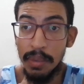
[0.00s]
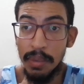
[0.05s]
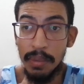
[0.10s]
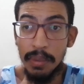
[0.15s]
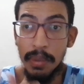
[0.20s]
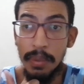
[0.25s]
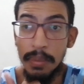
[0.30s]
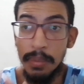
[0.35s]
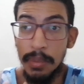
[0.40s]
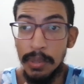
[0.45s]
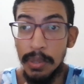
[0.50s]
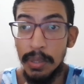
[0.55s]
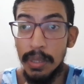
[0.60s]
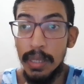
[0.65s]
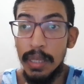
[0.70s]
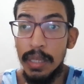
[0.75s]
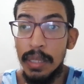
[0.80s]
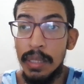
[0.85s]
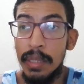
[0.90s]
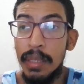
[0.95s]
com o
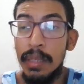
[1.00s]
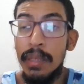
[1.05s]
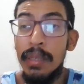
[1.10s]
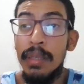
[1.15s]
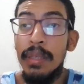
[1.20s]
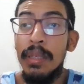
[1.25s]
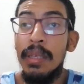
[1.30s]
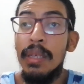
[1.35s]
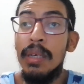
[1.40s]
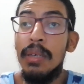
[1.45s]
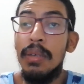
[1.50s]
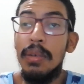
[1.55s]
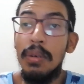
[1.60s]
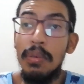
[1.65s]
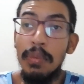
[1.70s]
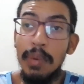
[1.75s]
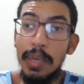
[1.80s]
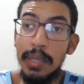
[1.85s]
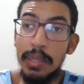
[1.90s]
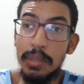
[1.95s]
joinha,
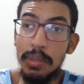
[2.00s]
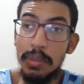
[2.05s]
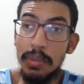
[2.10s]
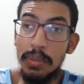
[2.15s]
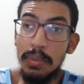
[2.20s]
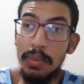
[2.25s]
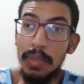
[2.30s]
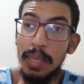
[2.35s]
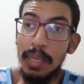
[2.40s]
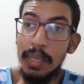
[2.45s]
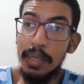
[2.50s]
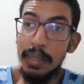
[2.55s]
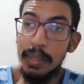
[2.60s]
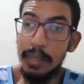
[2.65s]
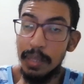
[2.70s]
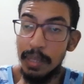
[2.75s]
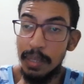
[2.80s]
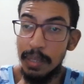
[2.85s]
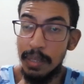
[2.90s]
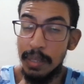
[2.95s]
com a sua
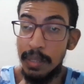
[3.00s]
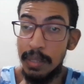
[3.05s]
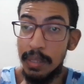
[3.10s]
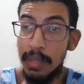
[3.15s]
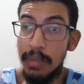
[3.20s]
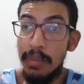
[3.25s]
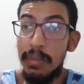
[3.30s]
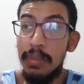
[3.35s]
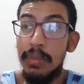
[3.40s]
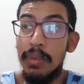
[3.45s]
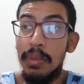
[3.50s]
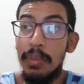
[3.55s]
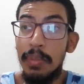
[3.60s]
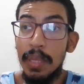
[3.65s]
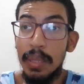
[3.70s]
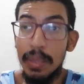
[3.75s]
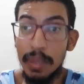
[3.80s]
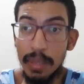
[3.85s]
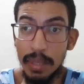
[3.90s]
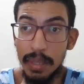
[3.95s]
inscrição,
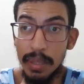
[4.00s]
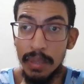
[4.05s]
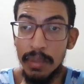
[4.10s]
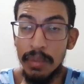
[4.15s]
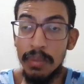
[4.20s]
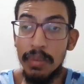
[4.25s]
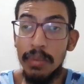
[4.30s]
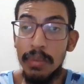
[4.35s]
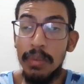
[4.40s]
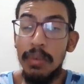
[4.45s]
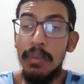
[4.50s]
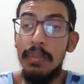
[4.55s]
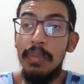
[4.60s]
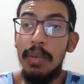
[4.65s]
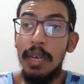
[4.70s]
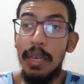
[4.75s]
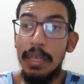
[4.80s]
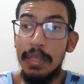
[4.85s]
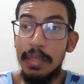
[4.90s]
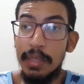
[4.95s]
comentando,
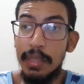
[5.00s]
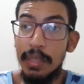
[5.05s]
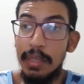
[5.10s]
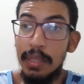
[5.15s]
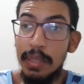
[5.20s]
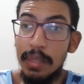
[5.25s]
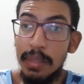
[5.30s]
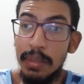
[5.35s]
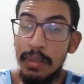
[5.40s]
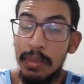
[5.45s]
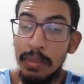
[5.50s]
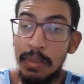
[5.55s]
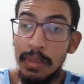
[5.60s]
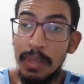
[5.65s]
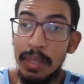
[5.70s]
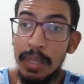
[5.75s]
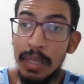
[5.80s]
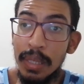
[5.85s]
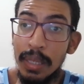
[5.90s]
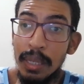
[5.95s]
compartilhando.
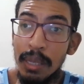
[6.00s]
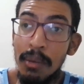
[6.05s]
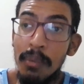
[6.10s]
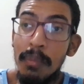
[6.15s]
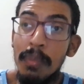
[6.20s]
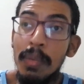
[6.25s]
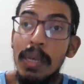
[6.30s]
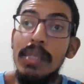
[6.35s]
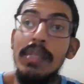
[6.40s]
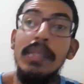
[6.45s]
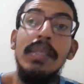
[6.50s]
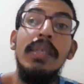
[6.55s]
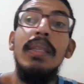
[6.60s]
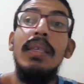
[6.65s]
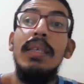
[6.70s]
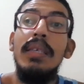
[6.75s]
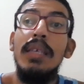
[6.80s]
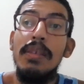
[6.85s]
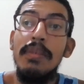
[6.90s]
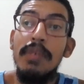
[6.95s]
Mas se
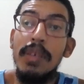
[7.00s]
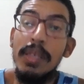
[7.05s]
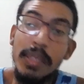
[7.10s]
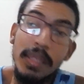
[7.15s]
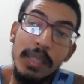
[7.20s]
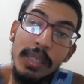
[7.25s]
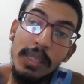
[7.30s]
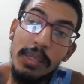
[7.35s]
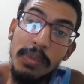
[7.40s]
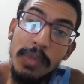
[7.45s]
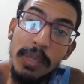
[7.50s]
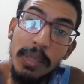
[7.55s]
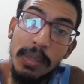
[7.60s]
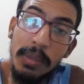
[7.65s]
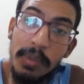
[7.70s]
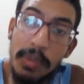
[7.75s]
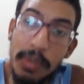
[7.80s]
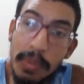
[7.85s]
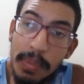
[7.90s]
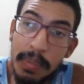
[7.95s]
ninguém vê esses
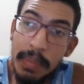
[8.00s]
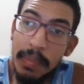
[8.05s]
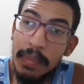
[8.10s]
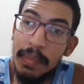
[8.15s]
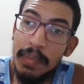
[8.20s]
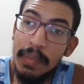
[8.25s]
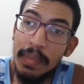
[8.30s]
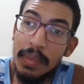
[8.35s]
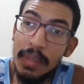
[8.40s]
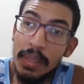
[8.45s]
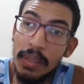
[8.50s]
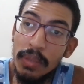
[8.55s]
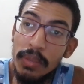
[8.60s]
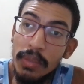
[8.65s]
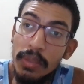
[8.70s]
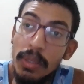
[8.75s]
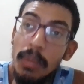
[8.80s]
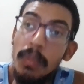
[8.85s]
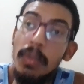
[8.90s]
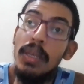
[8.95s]
vídeos,
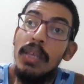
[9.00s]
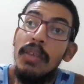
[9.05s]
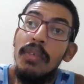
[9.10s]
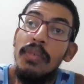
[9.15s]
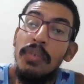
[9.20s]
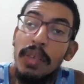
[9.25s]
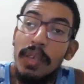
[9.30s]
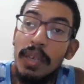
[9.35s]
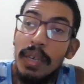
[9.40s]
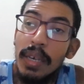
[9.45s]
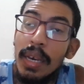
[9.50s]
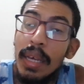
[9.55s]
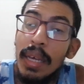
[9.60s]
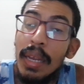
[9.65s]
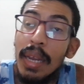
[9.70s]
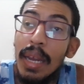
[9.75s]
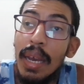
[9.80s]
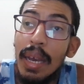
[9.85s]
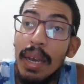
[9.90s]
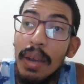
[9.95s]
como que
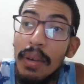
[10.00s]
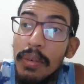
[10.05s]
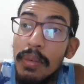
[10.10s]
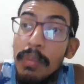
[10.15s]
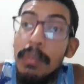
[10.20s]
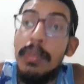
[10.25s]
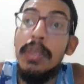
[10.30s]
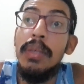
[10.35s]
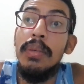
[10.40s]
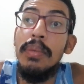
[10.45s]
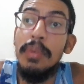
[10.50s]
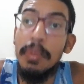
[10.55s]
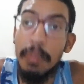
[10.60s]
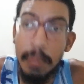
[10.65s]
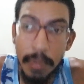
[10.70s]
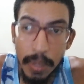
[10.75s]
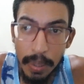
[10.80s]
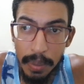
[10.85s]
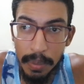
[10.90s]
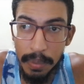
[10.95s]
ficará o meu
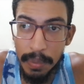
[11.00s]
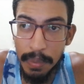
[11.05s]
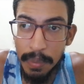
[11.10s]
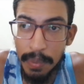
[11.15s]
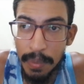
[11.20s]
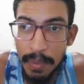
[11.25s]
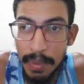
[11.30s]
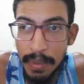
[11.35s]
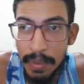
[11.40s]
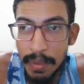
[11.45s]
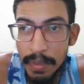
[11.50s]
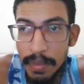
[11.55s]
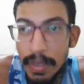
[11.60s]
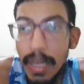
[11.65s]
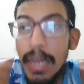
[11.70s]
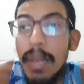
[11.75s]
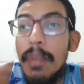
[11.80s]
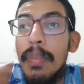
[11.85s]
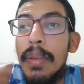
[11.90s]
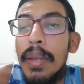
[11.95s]
emprego?
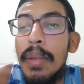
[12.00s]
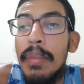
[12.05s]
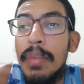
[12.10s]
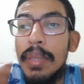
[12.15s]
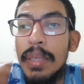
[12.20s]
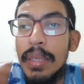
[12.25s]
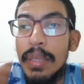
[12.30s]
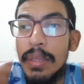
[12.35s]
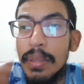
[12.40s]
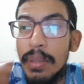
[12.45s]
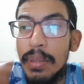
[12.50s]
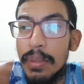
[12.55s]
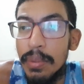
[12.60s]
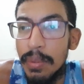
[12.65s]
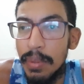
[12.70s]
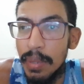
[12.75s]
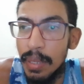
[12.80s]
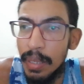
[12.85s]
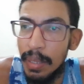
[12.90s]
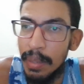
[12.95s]
Fala para mim aí do
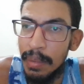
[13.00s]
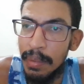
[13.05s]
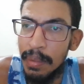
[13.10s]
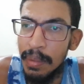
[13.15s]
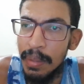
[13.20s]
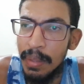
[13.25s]
outro lado.